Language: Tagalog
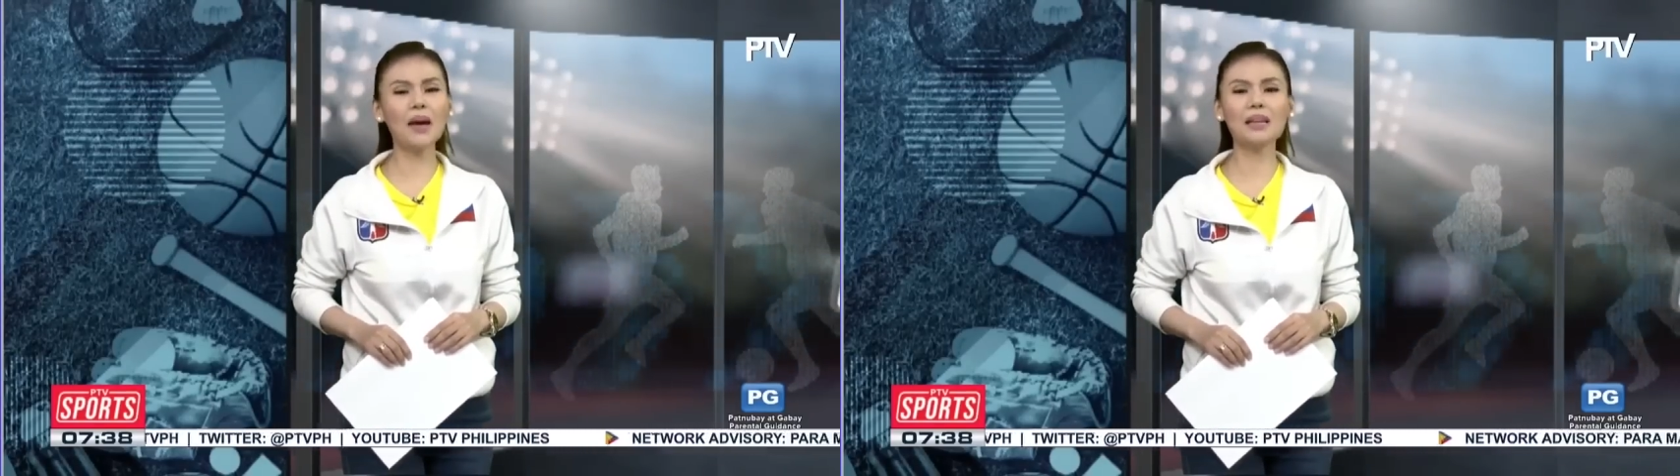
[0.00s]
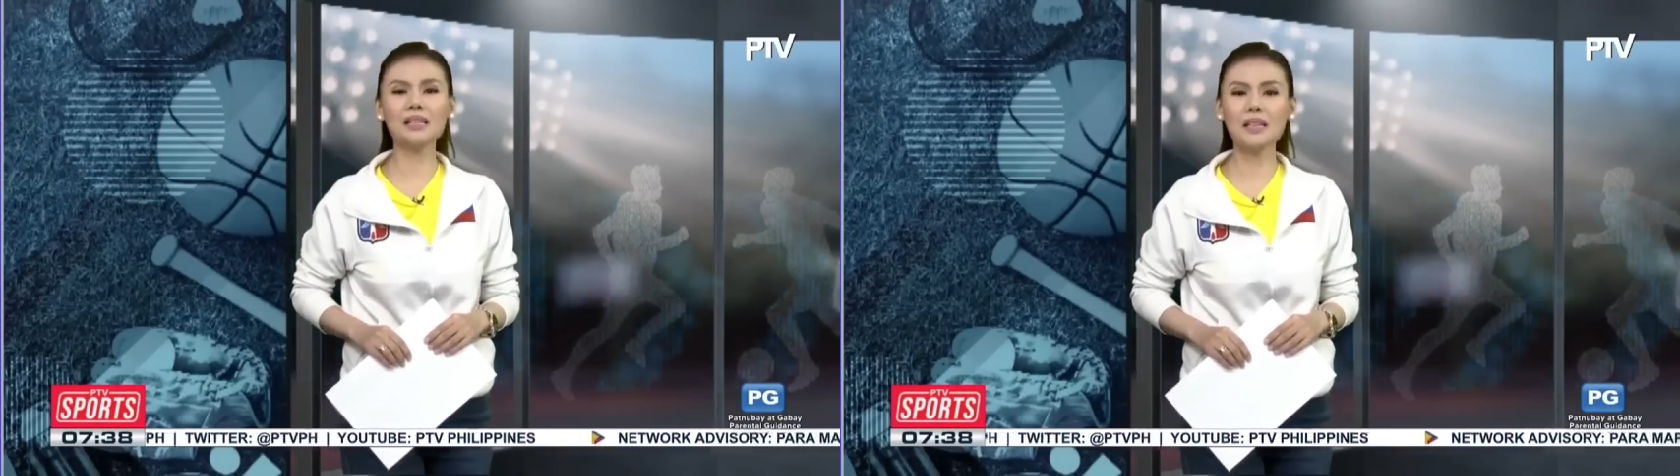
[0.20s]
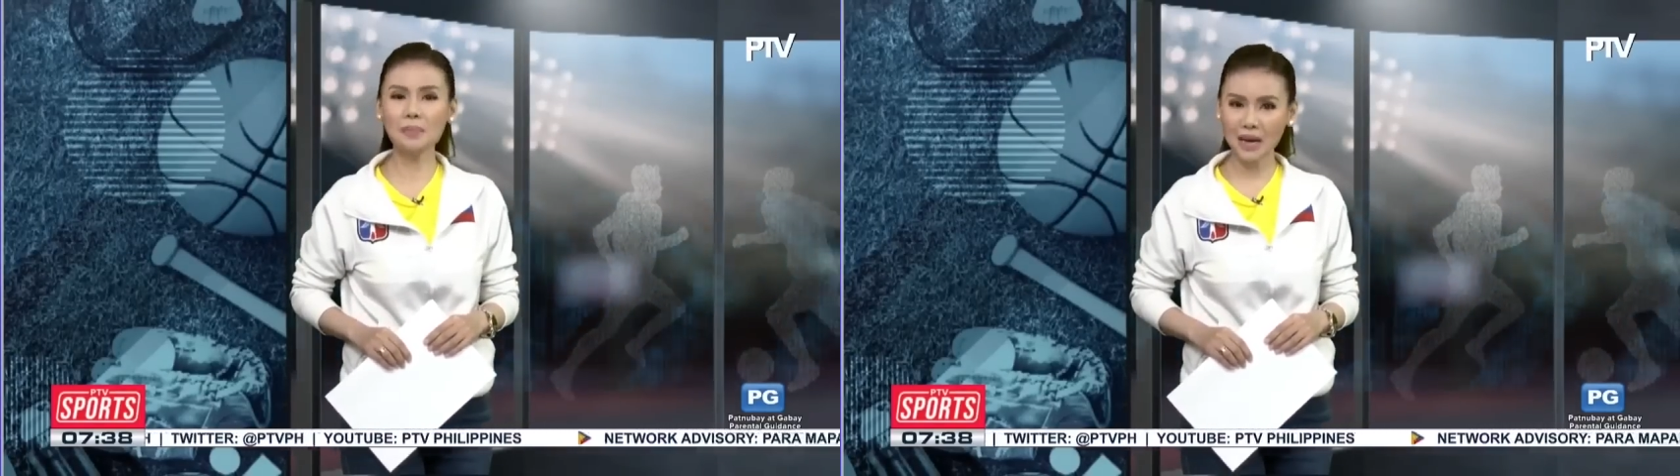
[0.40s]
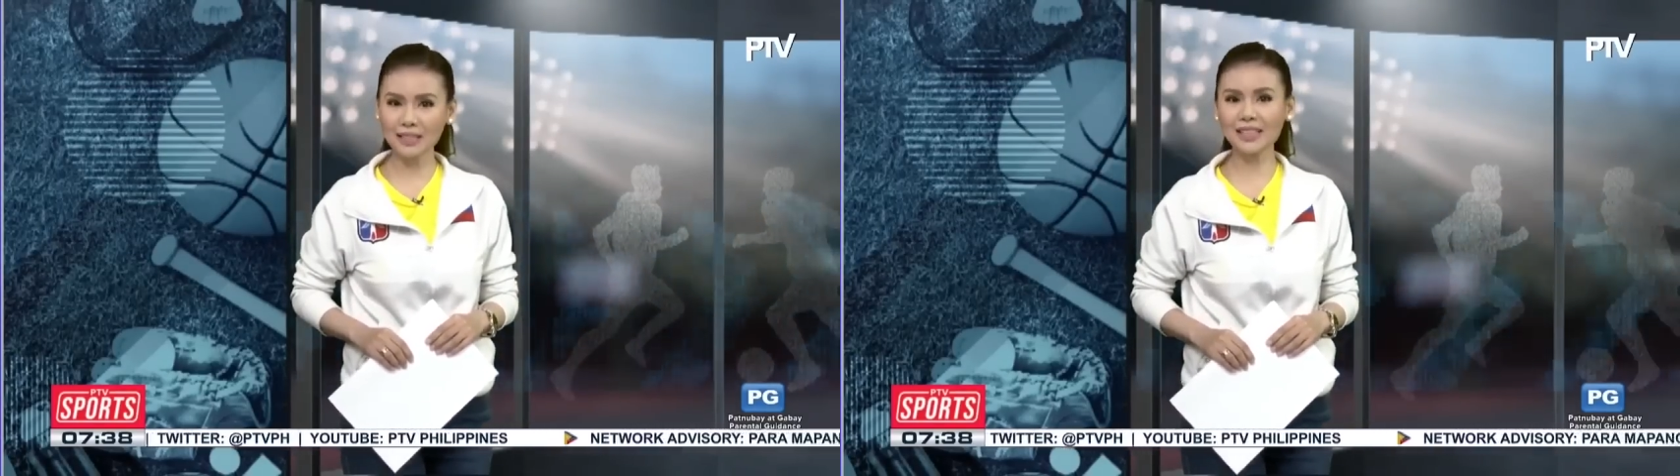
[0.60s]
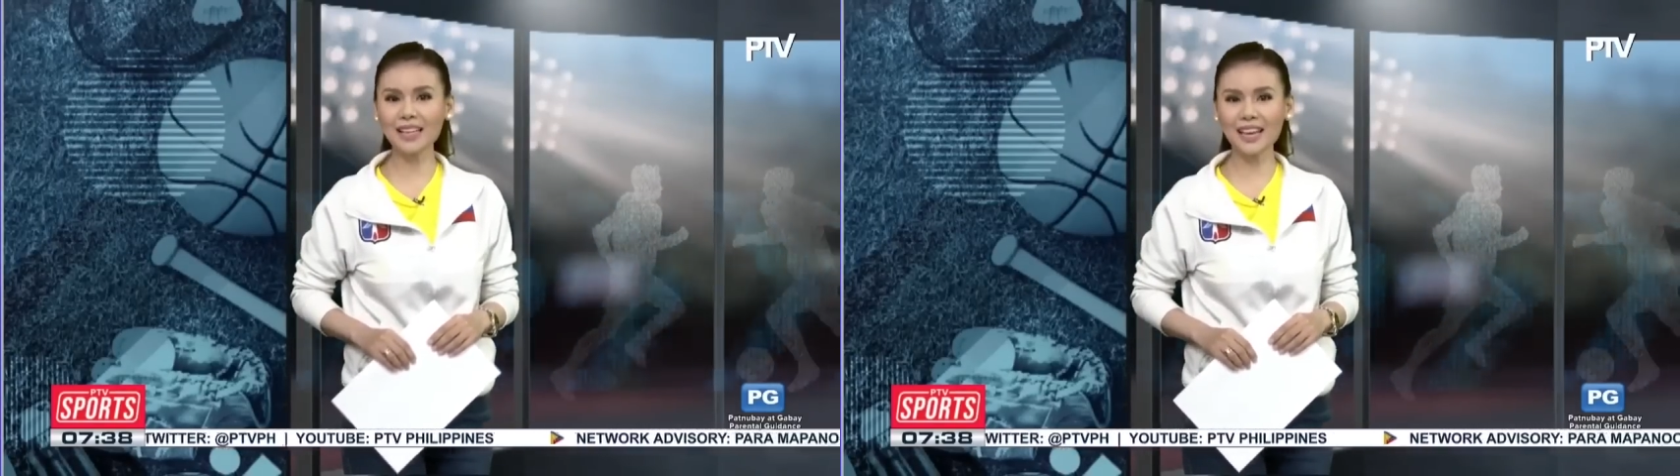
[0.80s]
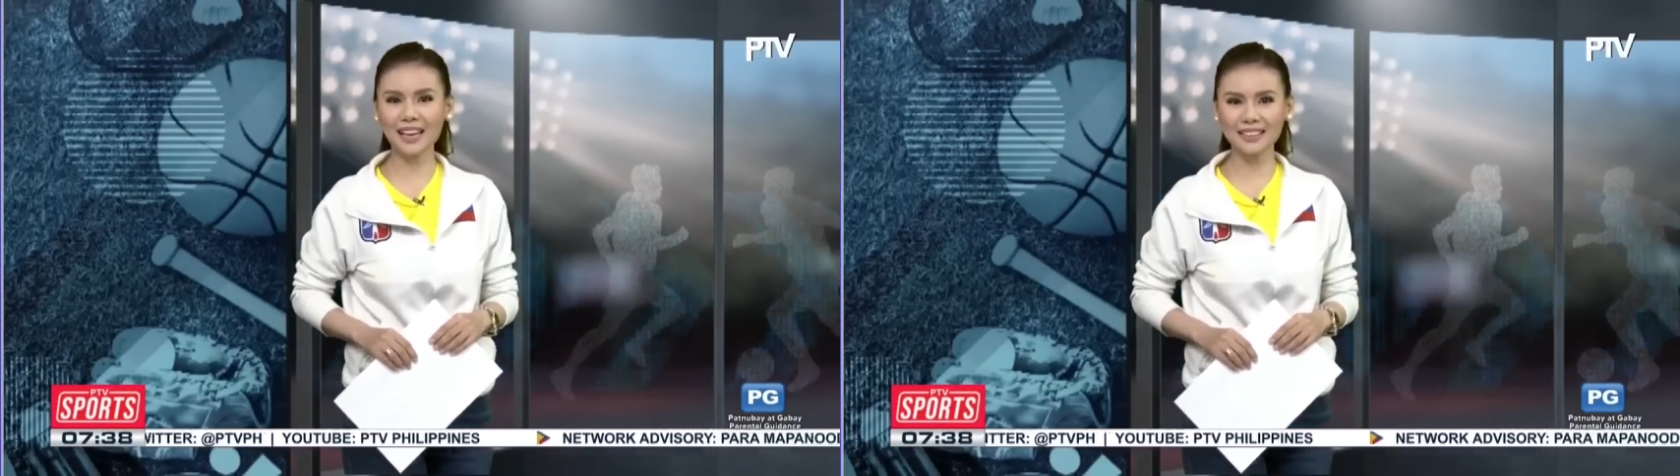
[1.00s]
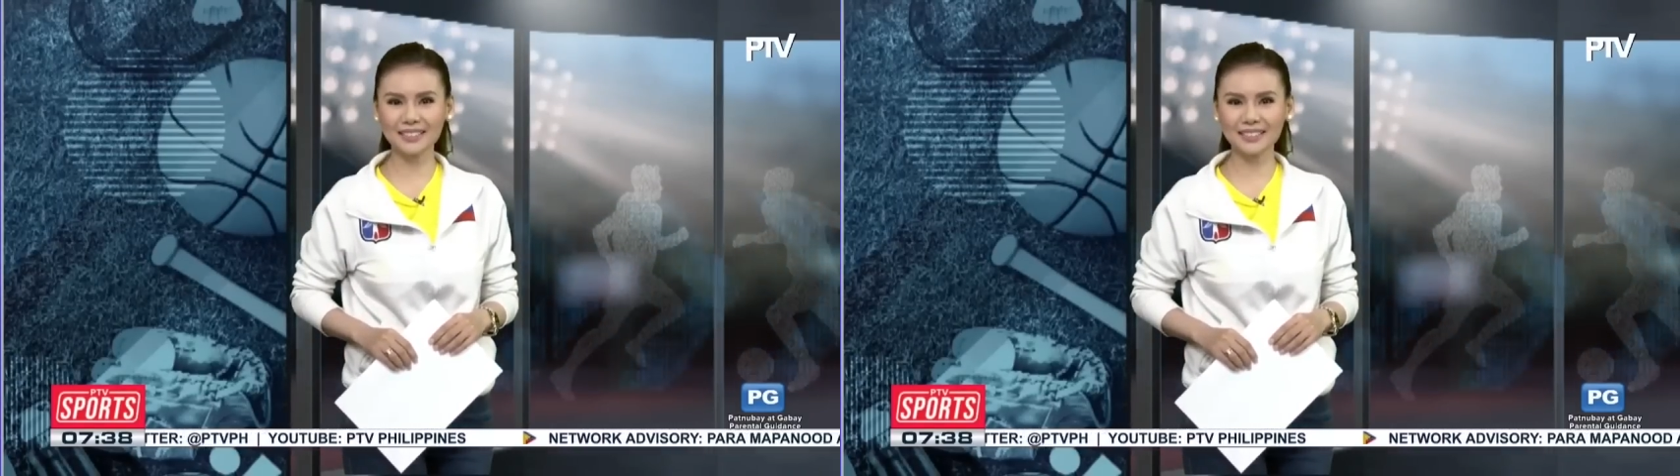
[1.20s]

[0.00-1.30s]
para sa mga detalye.